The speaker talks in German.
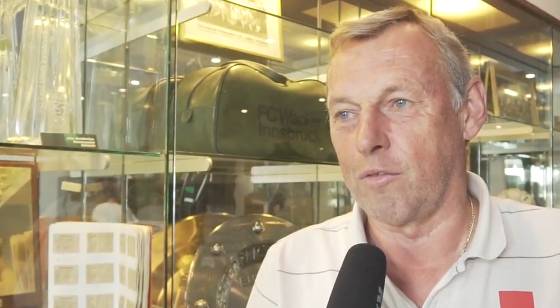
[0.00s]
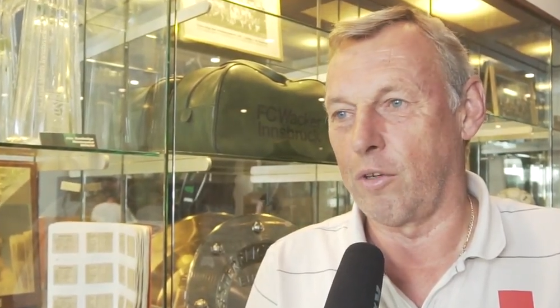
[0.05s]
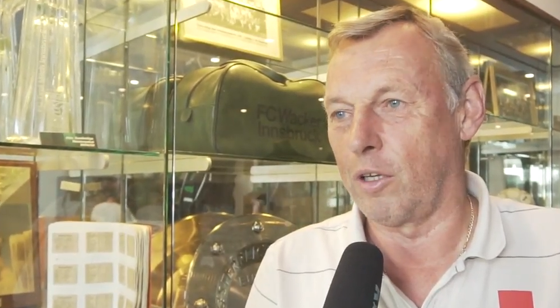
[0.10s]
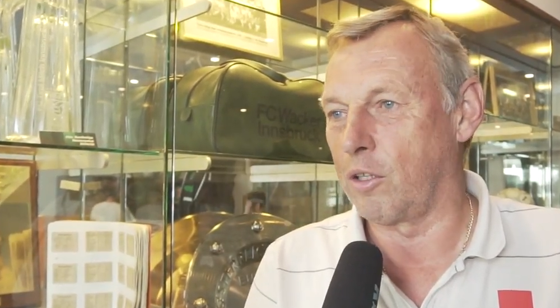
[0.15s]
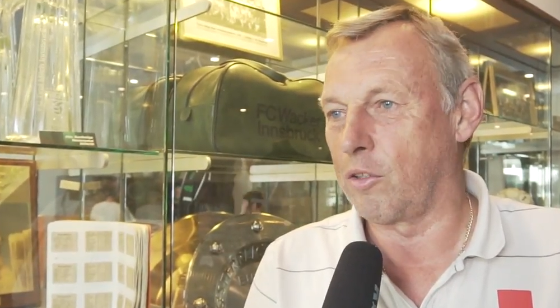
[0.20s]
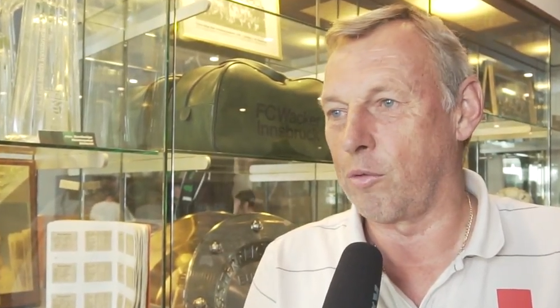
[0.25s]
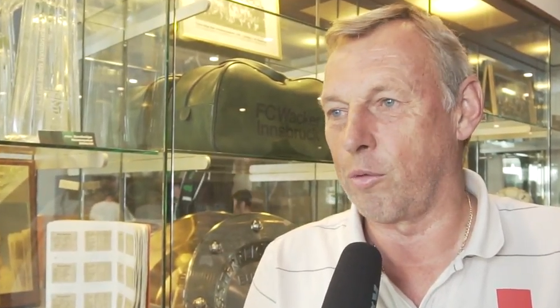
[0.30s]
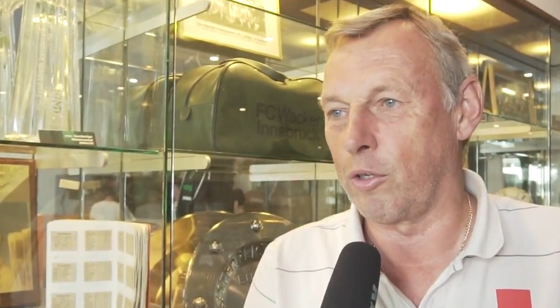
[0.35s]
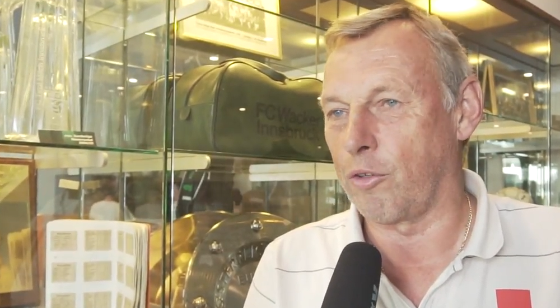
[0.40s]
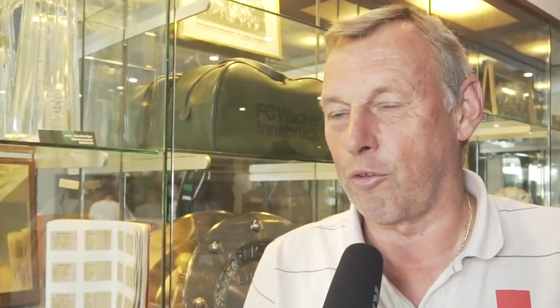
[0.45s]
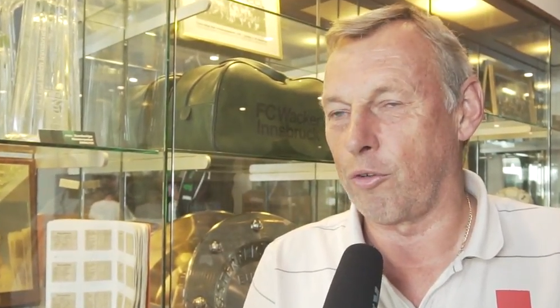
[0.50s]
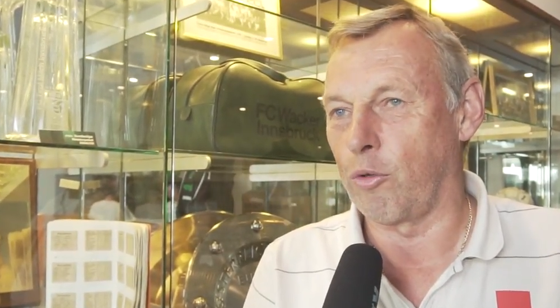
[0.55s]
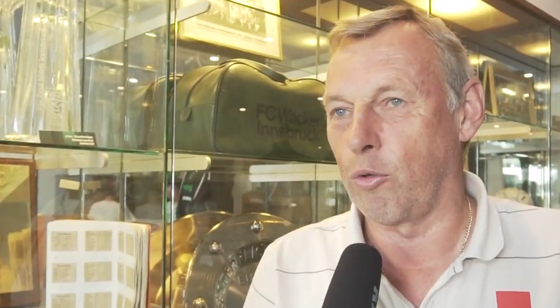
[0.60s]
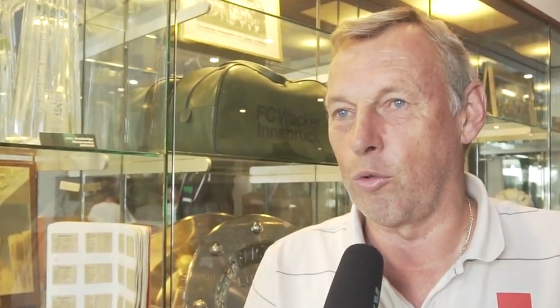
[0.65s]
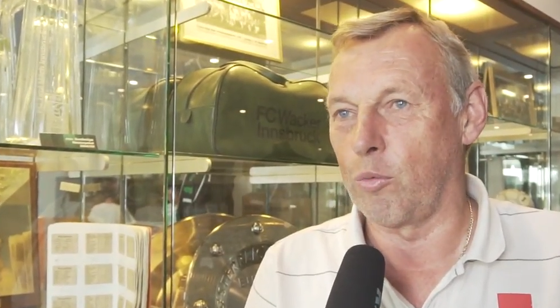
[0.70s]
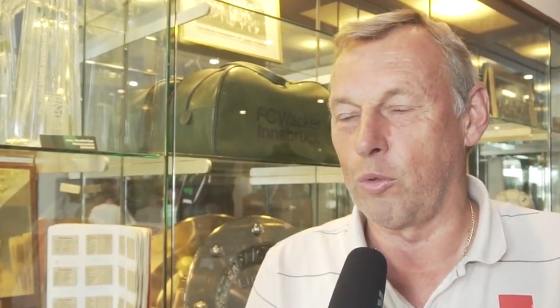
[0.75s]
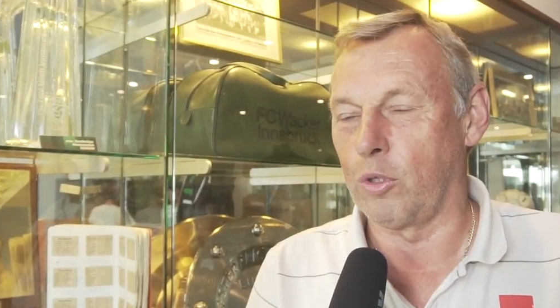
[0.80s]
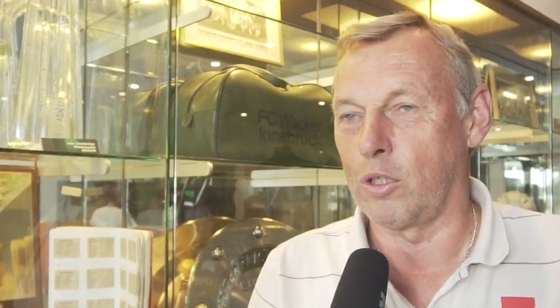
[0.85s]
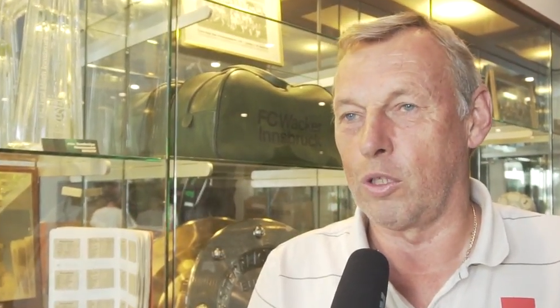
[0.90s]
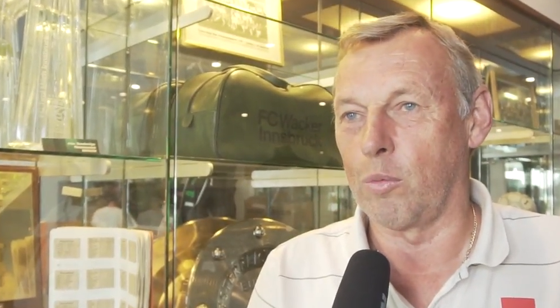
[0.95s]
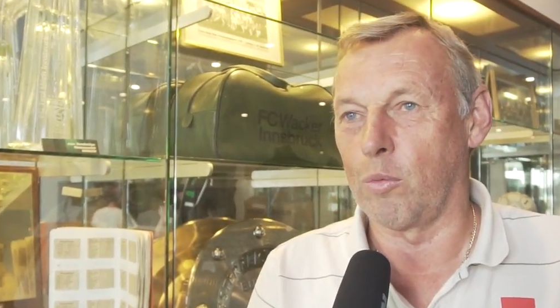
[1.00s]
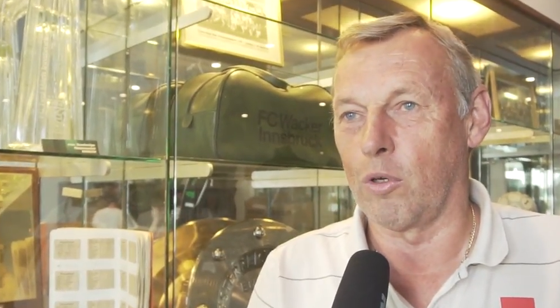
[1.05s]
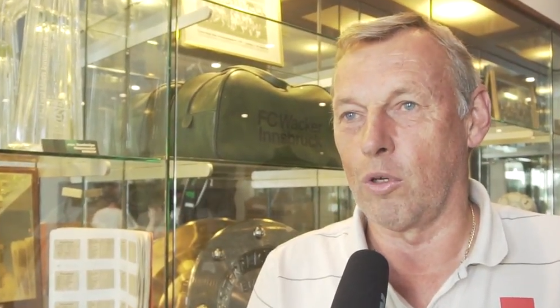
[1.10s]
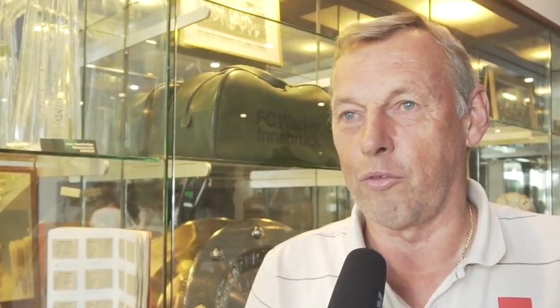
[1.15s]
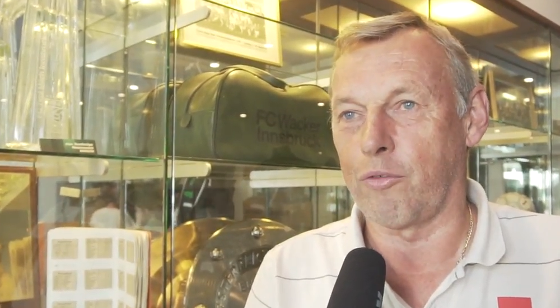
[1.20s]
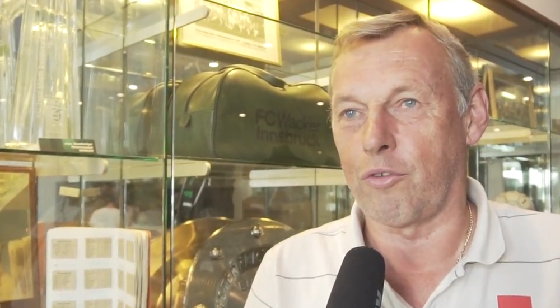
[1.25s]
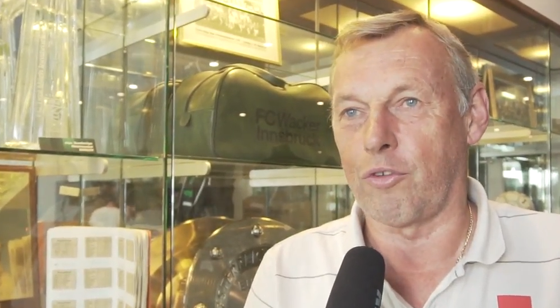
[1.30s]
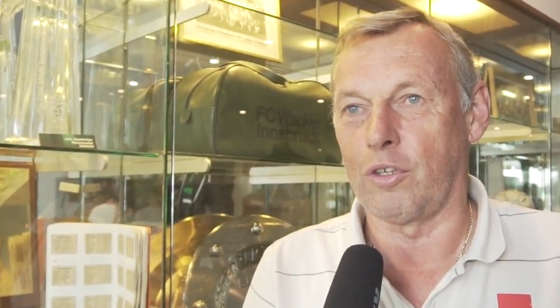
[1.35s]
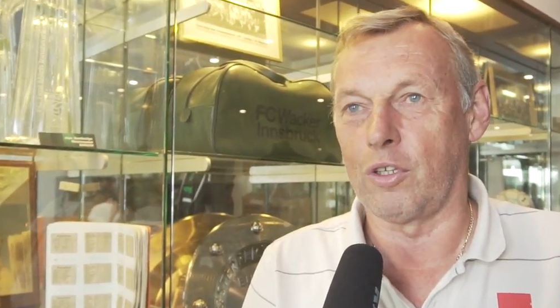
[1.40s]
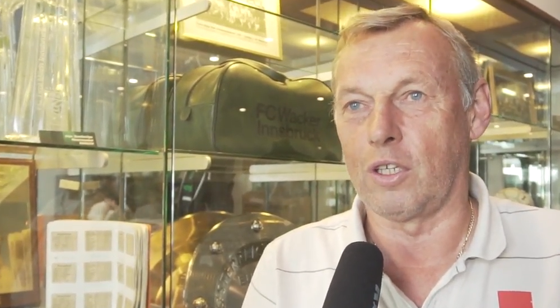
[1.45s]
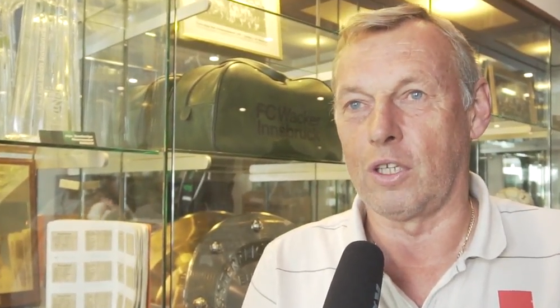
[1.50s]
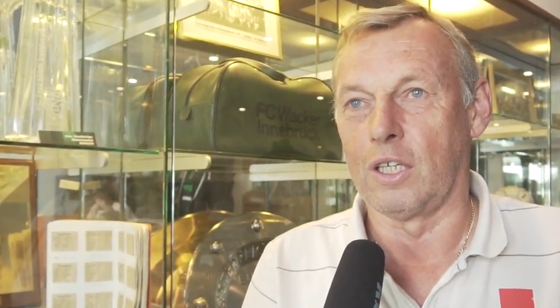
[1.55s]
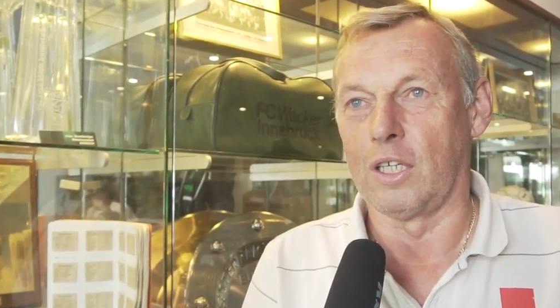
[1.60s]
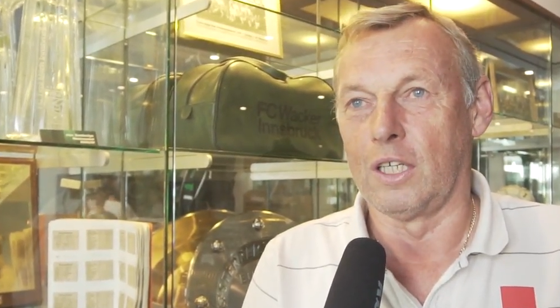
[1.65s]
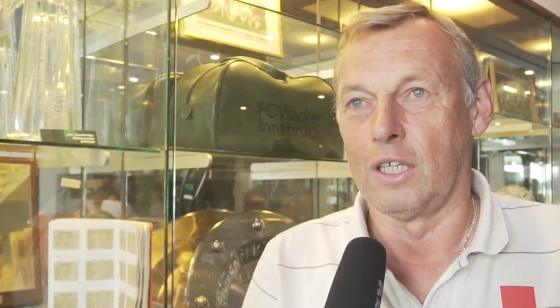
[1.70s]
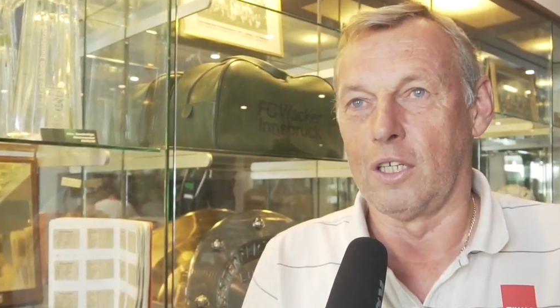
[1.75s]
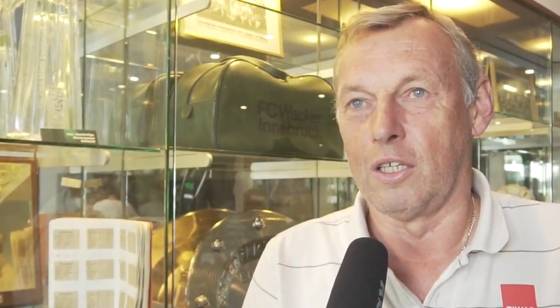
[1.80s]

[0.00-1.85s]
War zwar schön mit dem Aufstieg,